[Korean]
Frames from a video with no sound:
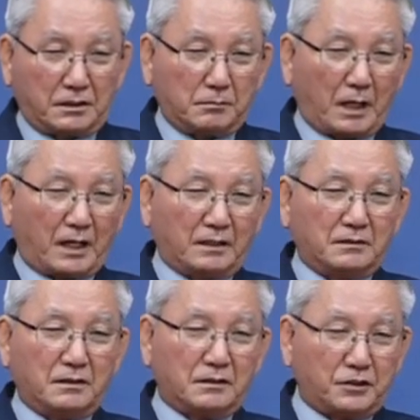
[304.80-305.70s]
그
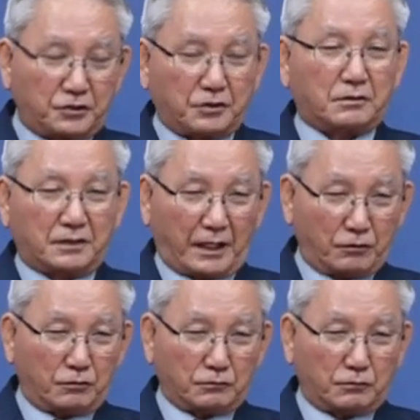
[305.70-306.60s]
많은 기적
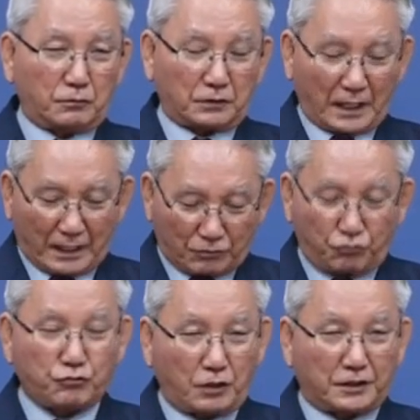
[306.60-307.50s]
내용도 다
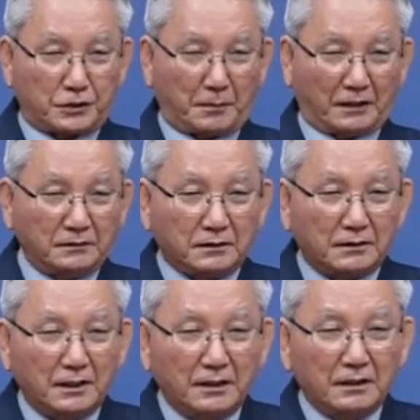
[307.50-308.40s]
중요하지만은
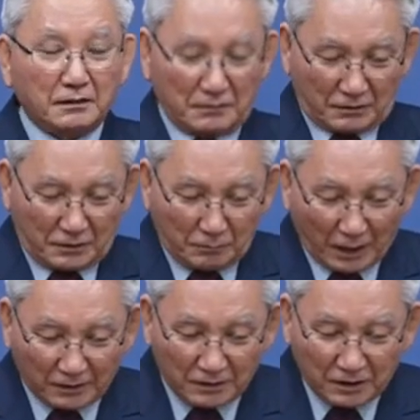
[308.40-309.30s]
그
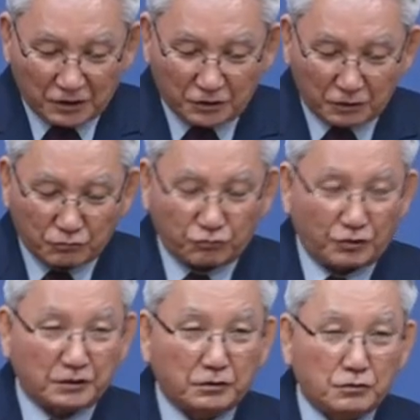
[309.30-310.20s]
많은 기적
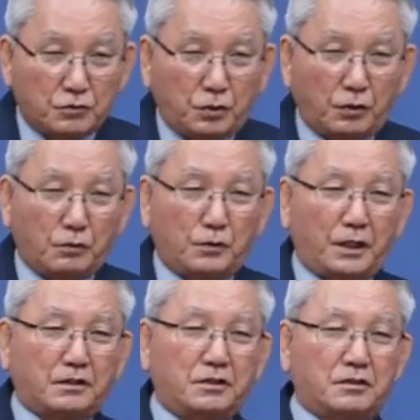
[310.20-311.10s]
중에서
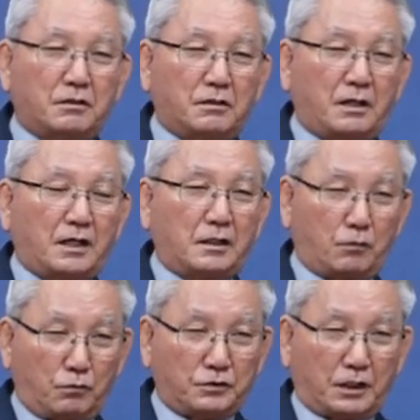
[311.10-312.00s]
최고의 기적을
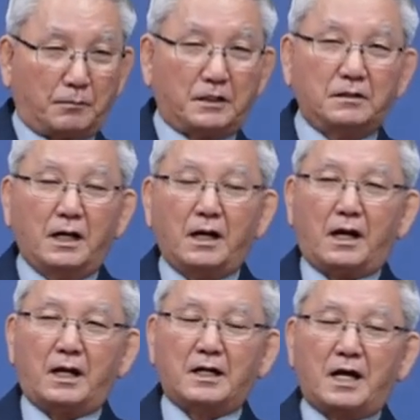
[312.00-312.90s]
하나 꽂으라면
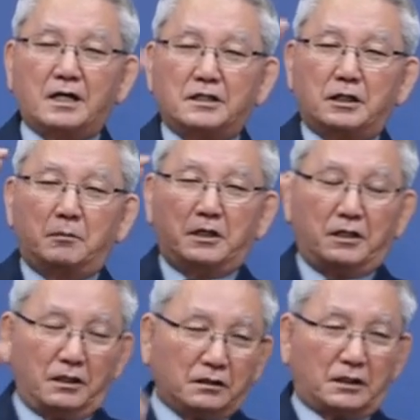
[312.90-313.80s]

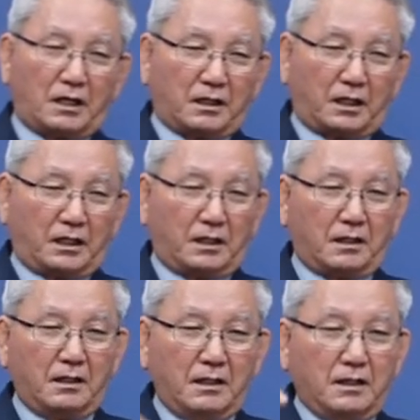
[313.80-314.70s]
하나님이 이
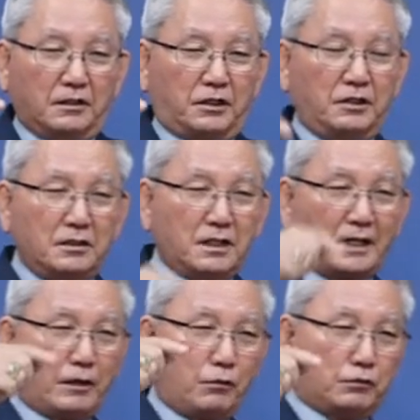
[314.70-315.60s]
땅에
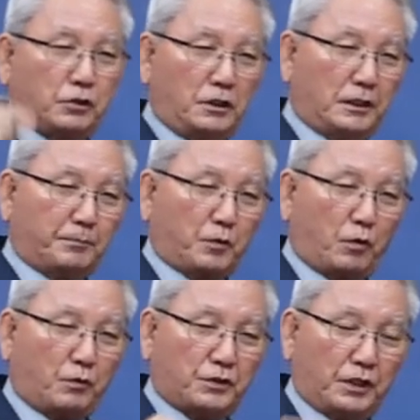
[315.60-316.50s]
인간의 옷을
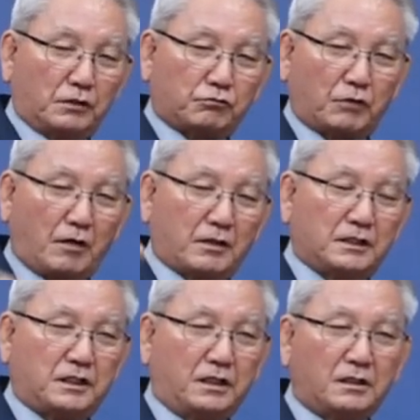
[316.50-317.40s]
입고 예수라고
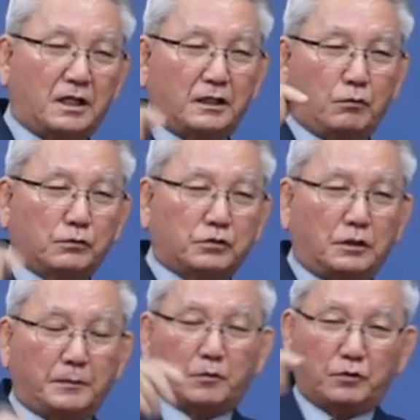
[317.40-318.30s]
하는 인간의
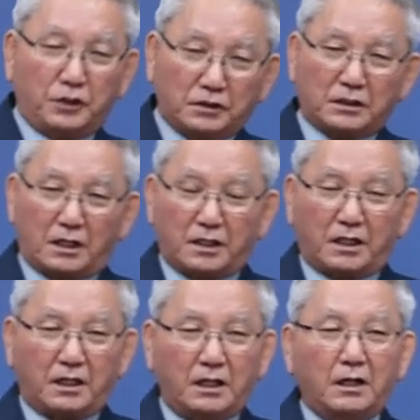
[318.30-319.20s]
옷을 입고 이
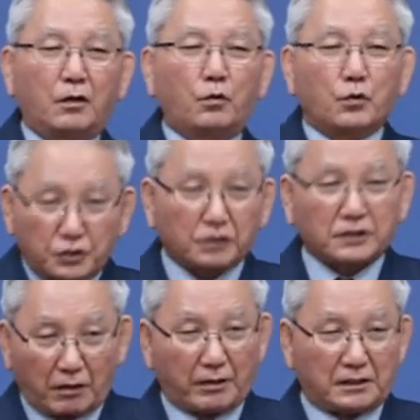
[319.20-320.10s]
땅에
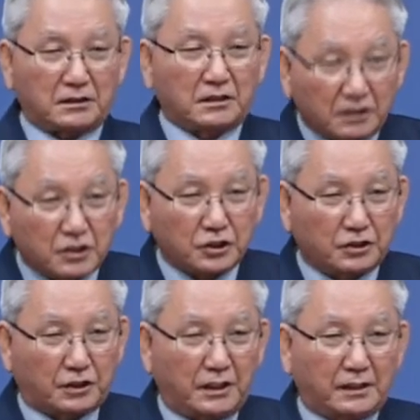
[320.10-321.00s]
오셨다고 하는 그
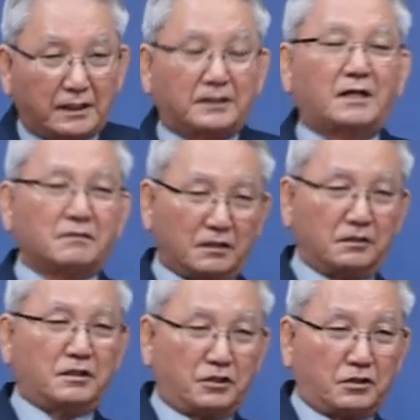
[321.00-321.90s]
기적이 가장
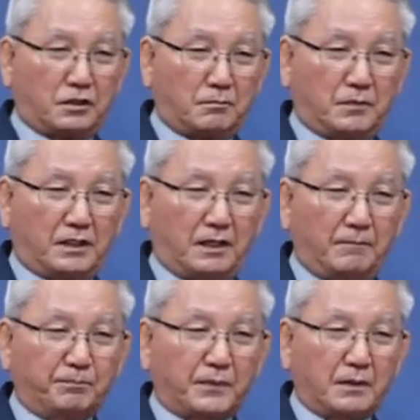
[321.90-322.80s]
큰 기적입니다.
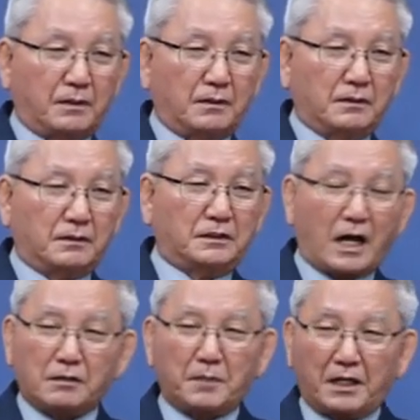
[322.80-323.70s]
그
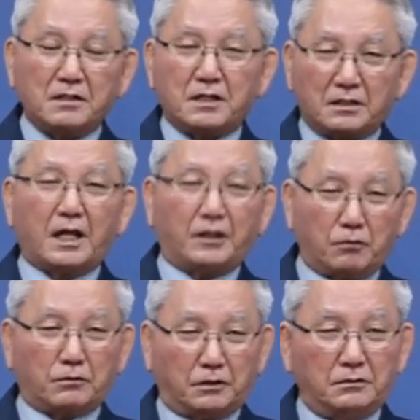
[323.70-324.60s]
다음에 이제
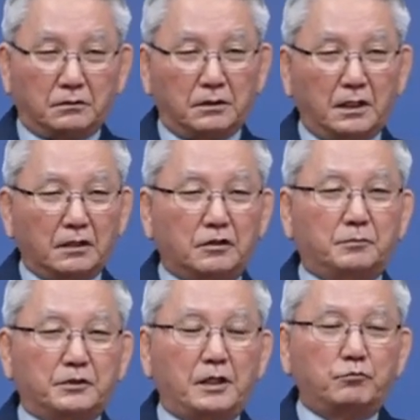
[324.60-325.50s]
내용은
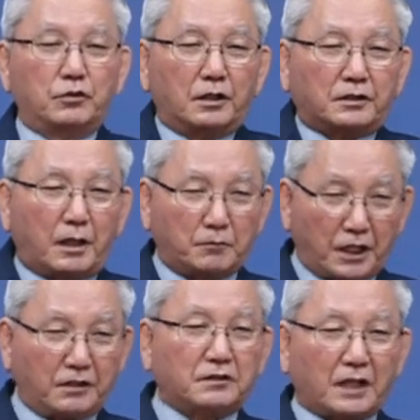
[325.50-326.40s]
그분이 무엇
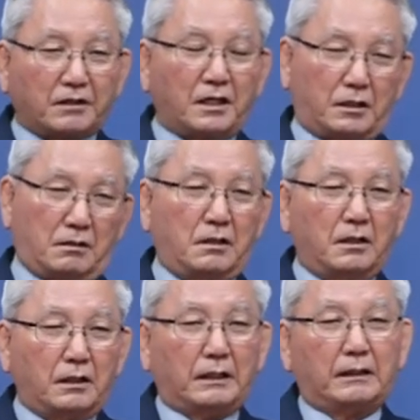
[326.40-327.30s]
때문에 이 땅에
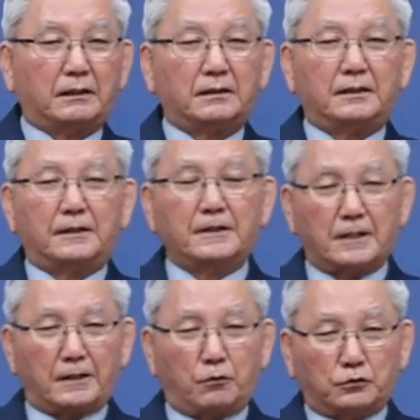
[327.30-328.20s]
아,
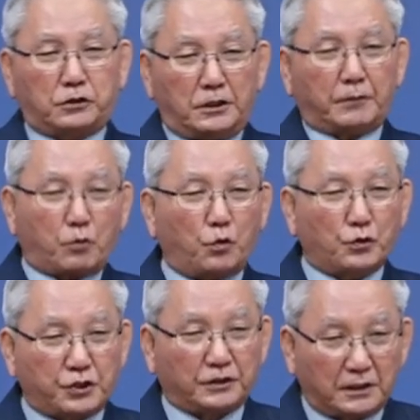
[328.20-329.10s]
인간의 옷을 입고
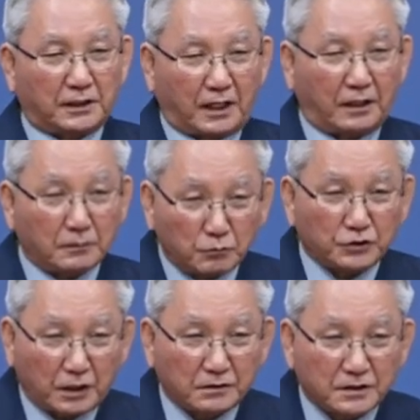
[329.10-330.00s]
오셨는가 하는
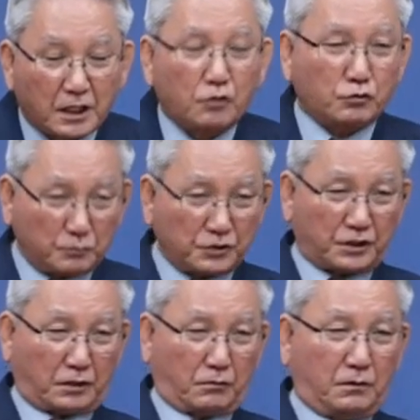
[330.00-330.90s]
문제는 좌우
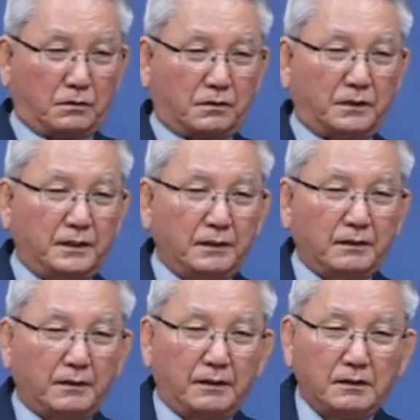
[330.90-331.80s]
문제고
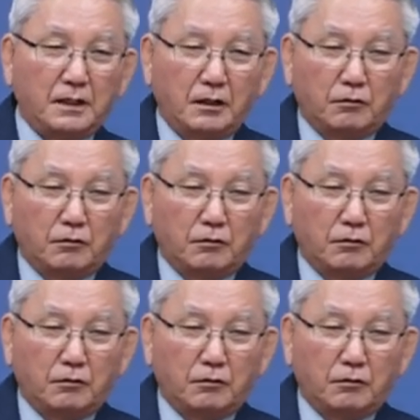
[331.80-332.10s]
어?